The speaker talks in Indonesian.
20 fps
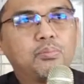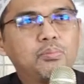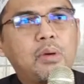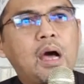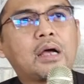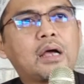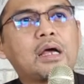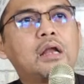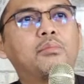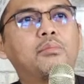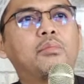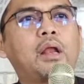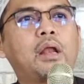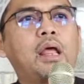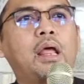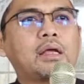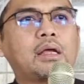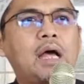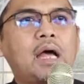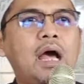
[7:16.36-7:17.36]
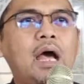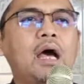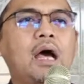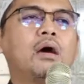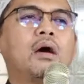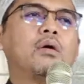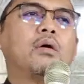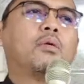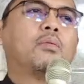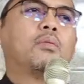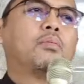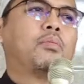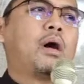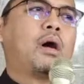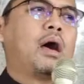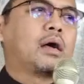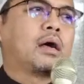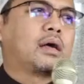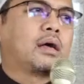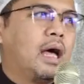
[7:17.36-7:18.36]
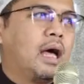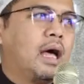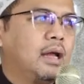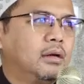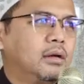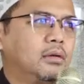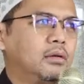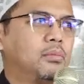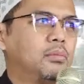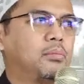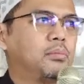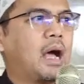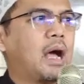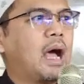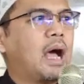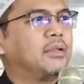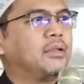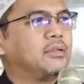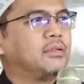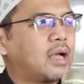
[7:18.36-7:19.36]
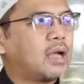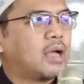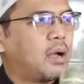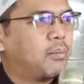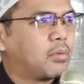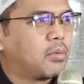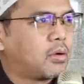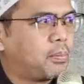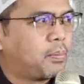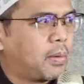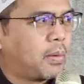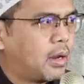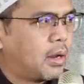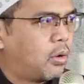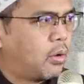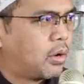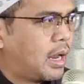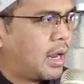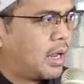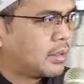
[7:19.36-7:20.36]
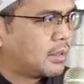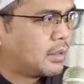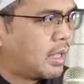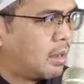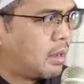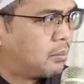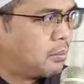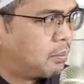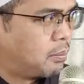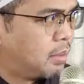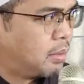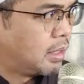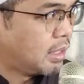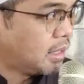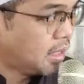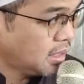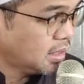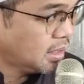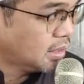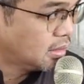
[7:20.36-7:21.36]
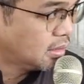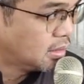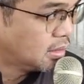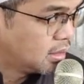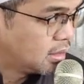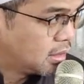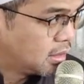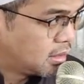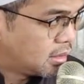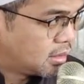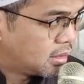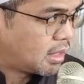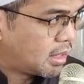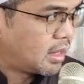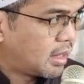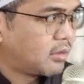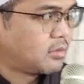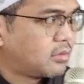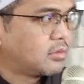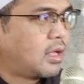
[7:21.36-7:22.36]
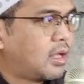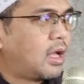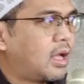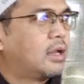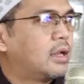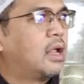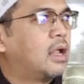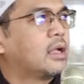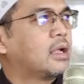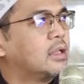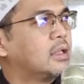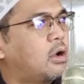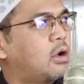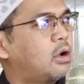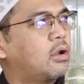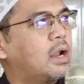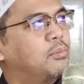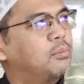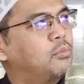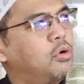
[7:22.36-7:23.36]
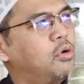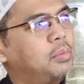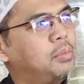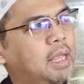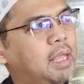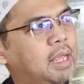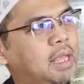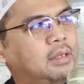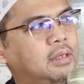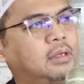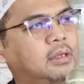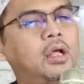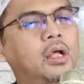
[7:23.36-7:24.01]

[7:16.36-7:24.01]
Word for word: bahkan mereka bahkan mengancam kepada orang yang memberi nasihat nah, kita orang mukmin